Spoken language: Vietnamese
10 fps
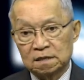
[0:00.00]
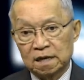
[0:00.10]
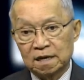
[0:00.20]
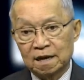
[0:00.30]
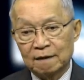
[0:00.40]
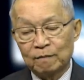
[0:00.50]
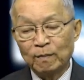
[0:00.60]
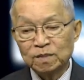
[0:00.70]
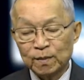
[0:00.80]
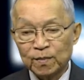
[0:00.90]
cái
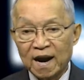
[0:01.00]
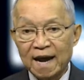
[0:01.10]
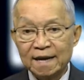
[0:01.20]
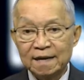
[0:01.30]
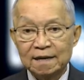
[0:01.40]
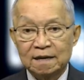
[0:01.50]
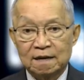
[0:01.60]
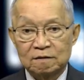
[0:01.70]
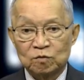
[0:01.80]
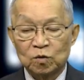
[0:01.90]
bấm subscribe
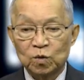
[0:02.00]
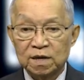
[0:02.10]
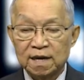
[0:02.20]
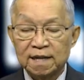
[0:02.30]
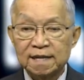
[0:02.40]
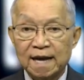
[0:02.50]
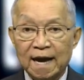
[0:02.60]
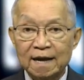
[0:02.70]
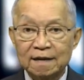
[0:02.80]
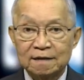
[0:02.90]
của quý khán thính giả